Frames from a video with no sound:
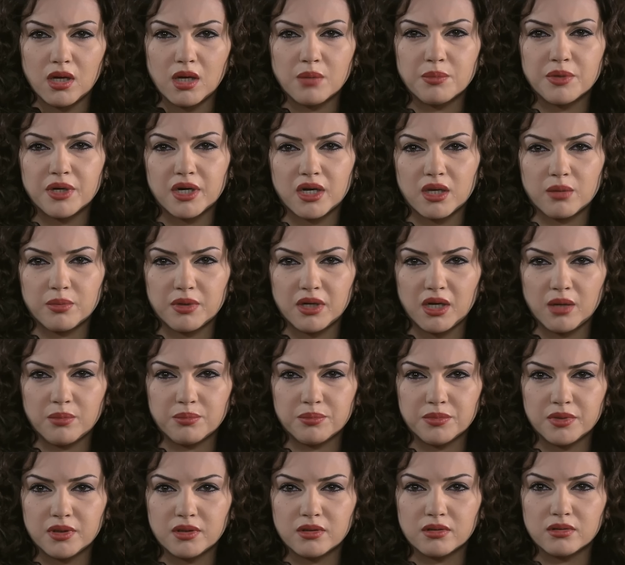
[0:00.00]
امرك يا ابن
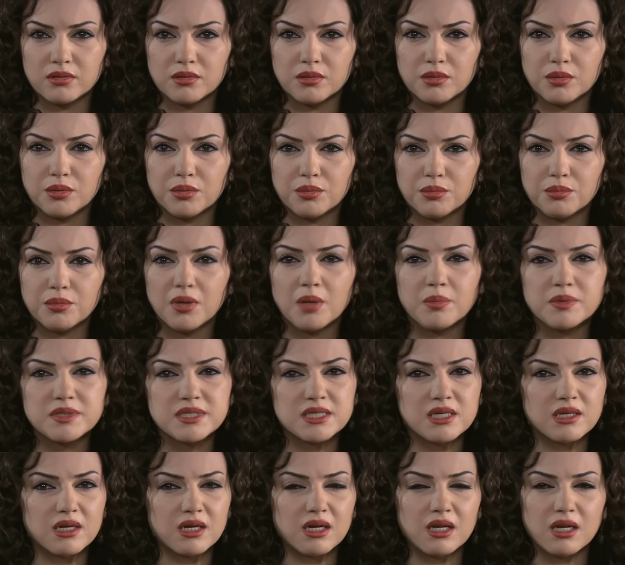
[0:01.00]
عمي ما
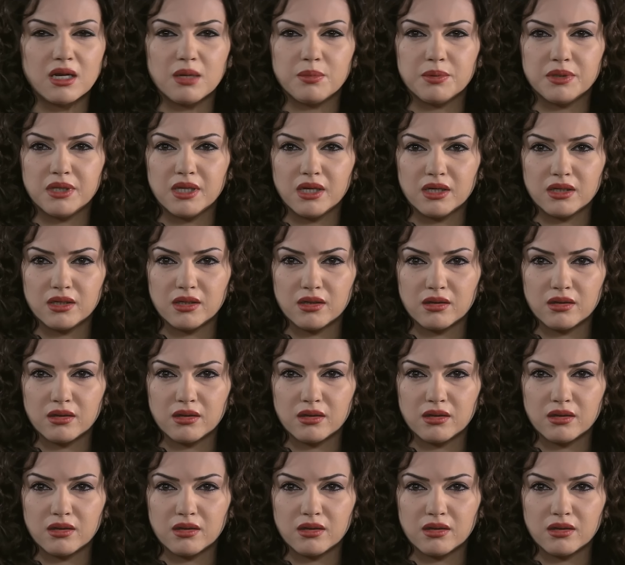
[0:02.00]
بصير الا اللي بدك